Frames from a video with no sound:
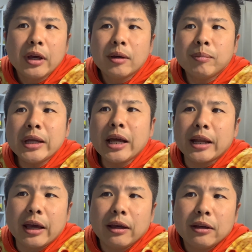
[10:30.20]
まだ
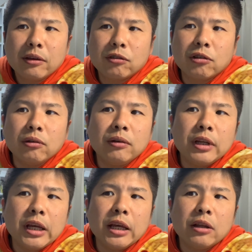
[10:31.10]
ね、純
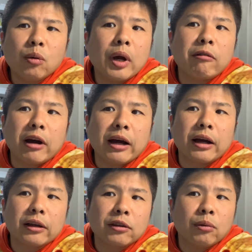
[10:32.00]
利とか
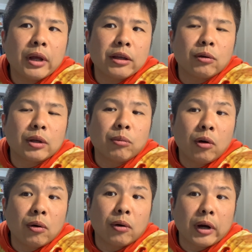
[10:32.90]
は去年より
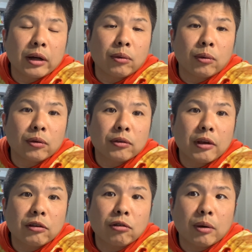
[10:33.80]
も、あの、
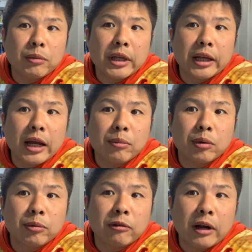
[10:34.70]
成長は見えてない
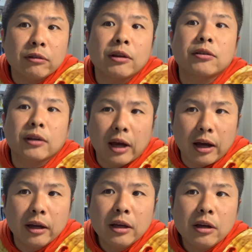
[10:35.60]
部分はあるんです
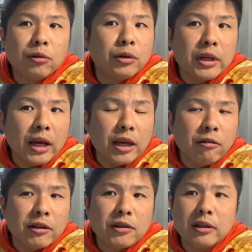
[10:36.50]
が、売上
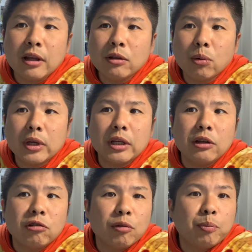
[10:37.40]
は前年度期
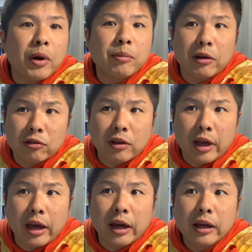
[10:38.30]
20%増し
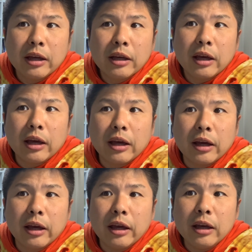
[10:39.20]
で、
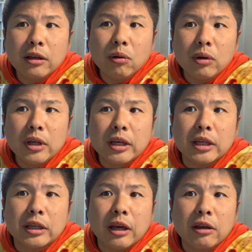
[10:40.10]
えー、営業利
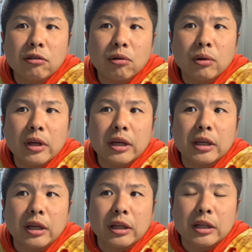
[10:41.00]
益、経常利
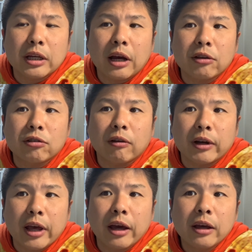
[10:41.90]
益に関しては
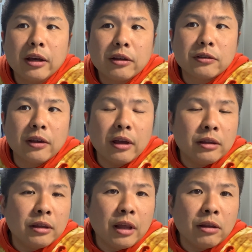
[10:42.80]
ね、
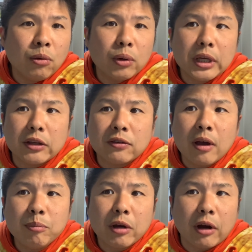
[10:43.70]
前年同期比
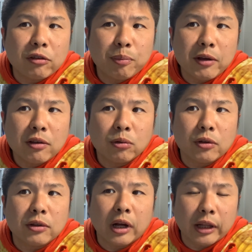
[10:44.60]
308%で
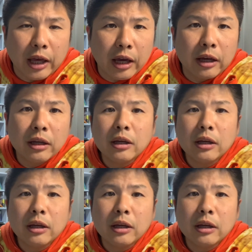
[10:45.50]
すからね。